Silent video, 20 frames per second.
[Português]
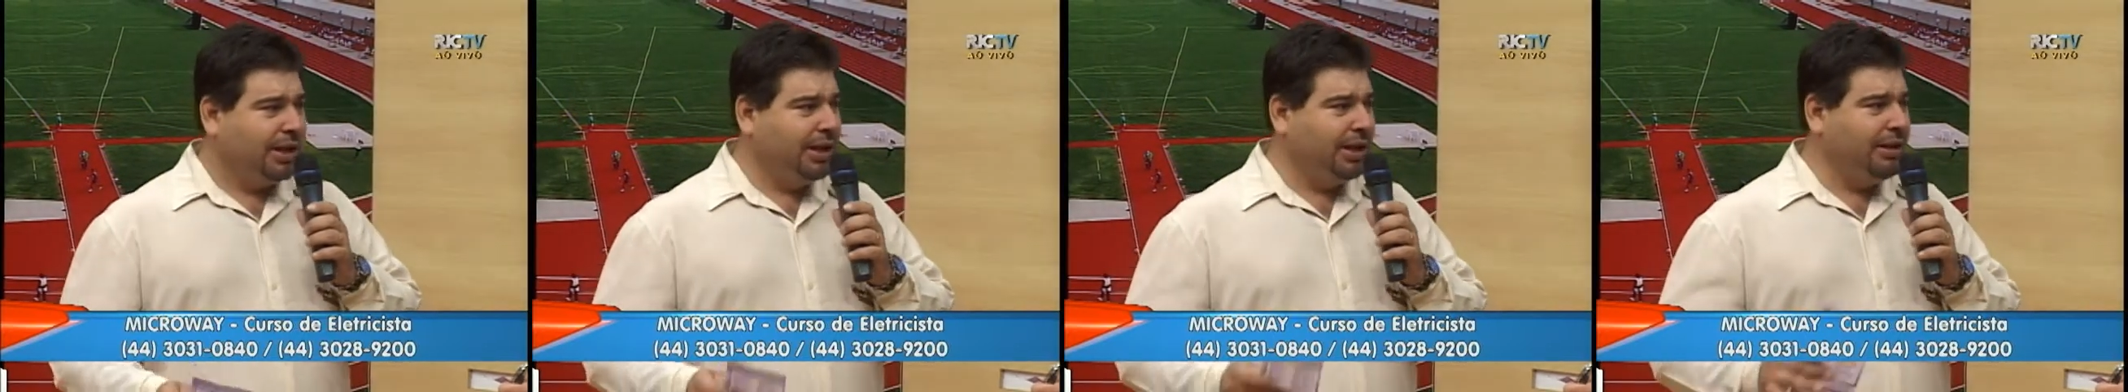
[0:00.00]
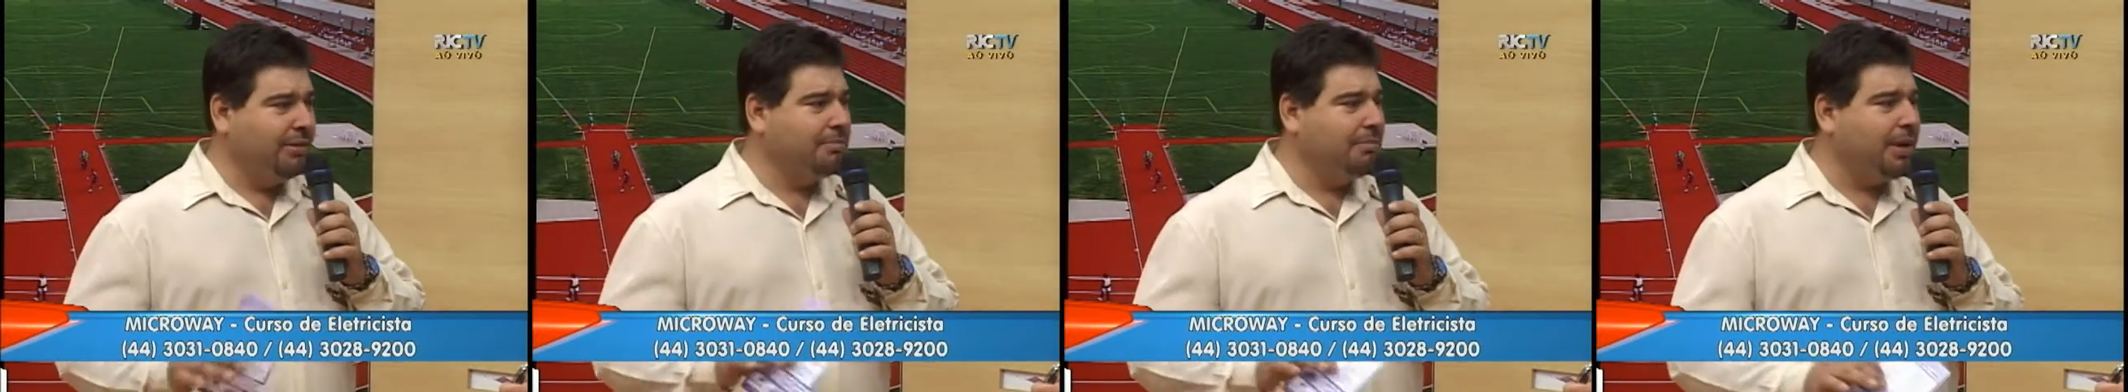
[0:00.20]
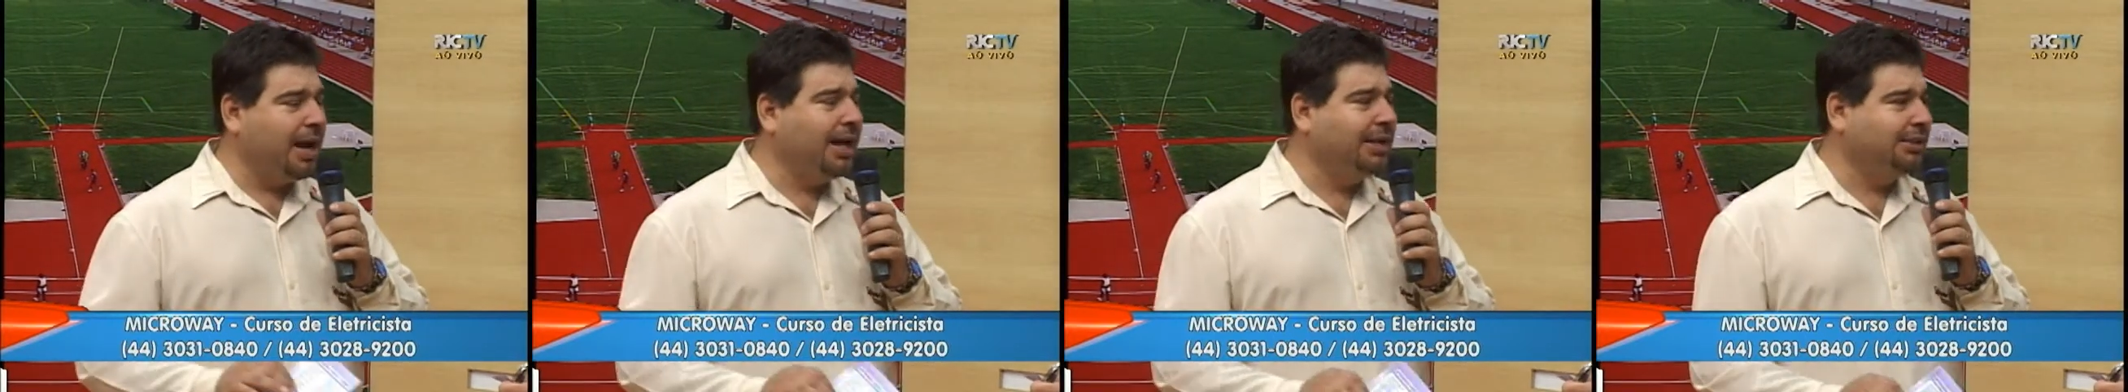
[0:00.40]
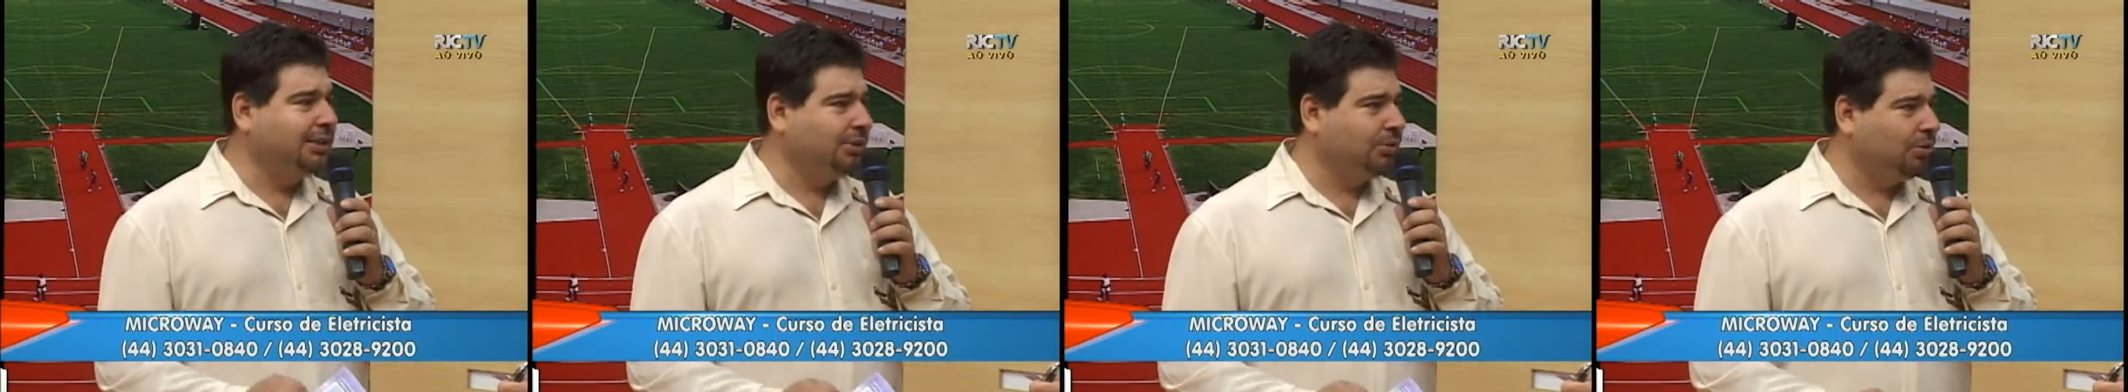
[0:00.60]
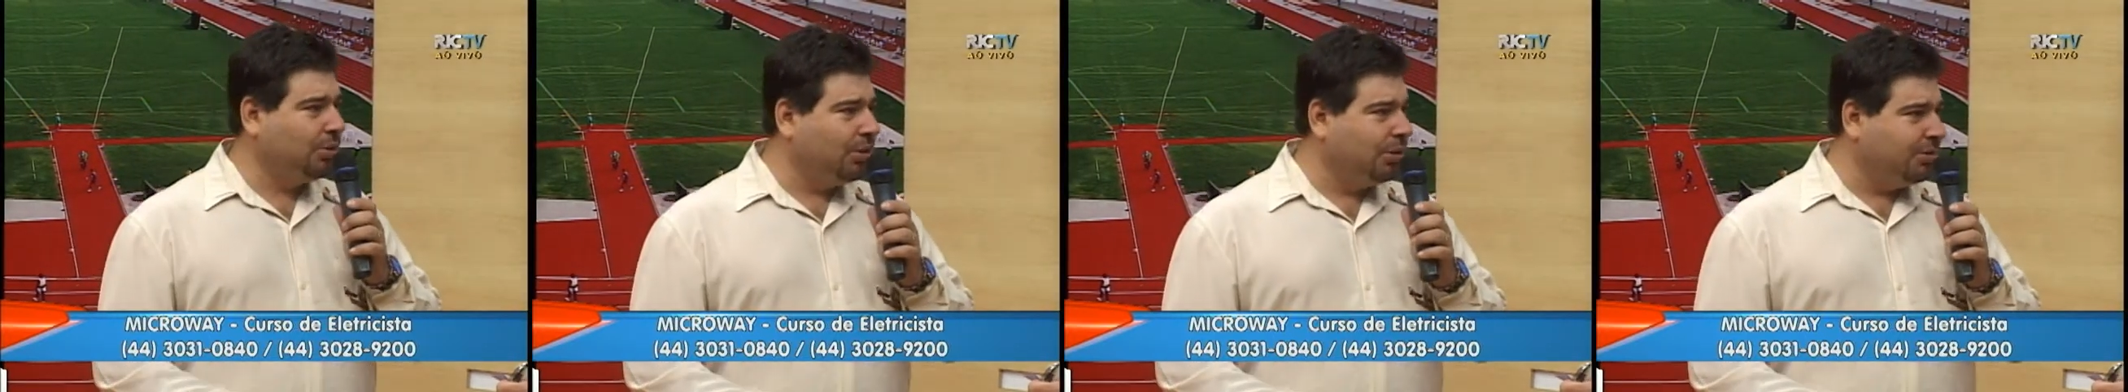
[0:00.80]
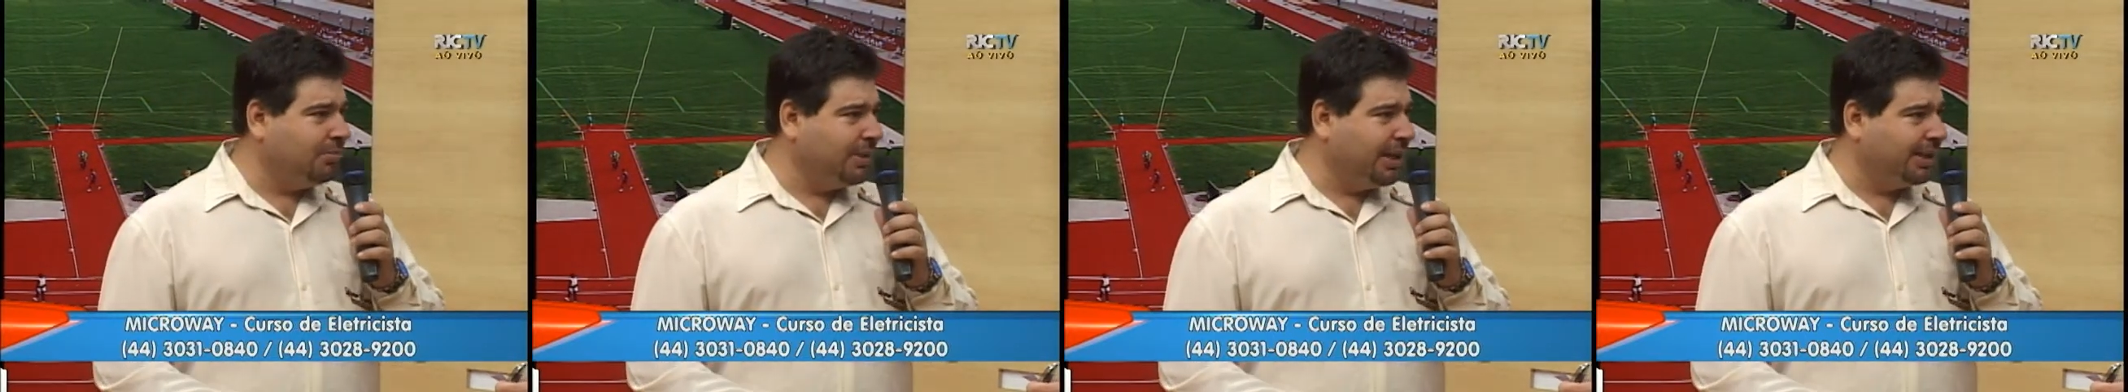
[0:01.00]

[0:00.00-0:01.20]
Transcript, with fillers: e mais todo o